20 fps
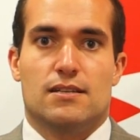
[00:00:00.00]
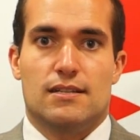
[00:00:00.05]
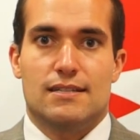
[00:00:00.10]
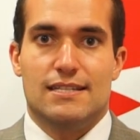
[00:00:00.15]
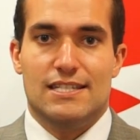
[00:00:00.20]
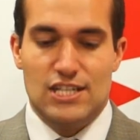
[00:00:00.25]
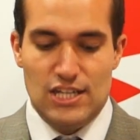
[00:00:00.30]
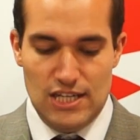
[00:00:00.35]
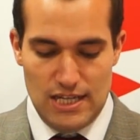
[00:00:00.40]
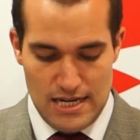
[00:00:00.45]
En
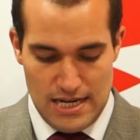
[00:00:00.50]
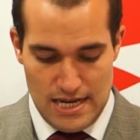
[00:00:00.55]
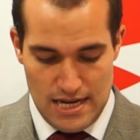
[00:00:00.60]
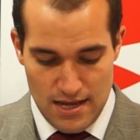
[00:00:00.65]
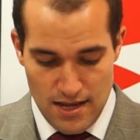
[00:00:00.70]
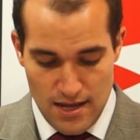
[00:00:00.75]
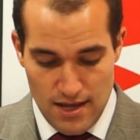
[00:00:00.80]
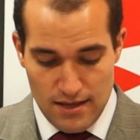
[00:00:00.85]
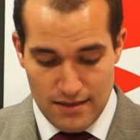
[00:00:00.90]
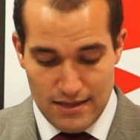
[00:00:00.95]

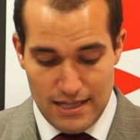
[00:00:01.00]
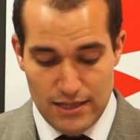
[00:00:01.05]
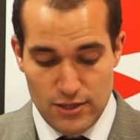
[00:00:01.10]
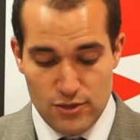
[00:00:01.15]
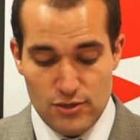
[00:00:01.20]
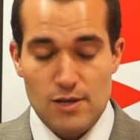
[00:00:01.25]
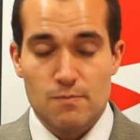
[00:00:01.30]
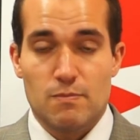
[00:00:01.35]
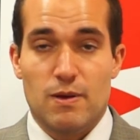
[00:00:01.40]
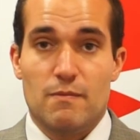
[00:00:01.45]
China,
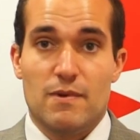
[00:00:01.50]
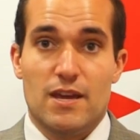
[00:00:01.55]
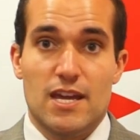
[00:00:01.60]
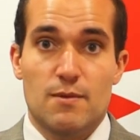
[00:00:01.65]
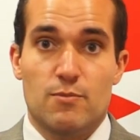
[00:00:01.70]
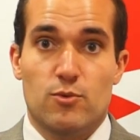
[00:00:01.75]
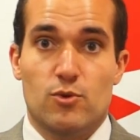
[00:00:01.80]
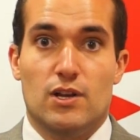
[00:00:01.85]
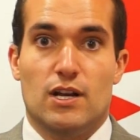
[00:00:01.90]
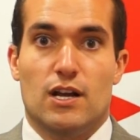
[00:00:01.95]
datos del PMI
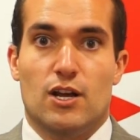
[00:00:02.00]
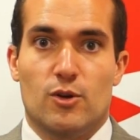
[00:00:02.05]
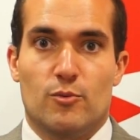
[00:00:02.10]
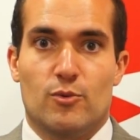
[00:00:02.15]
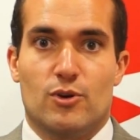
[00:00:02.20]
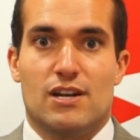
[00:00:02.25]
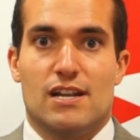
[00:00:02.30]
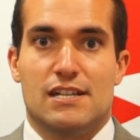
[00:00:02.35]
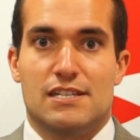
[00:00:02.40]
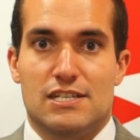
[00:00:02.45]
publicado
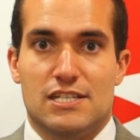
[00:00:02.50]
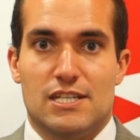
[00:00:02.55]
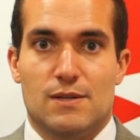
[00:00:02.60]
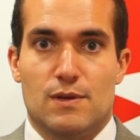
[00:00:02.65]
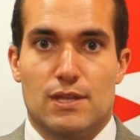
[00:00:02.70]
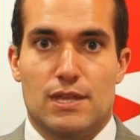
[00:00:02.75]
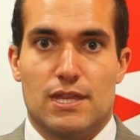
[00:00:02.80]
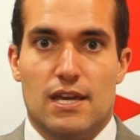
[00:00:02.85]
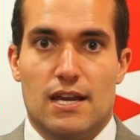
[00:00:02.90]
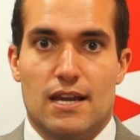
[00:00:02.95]
por el
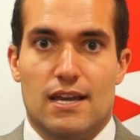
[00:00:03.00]
HSBC,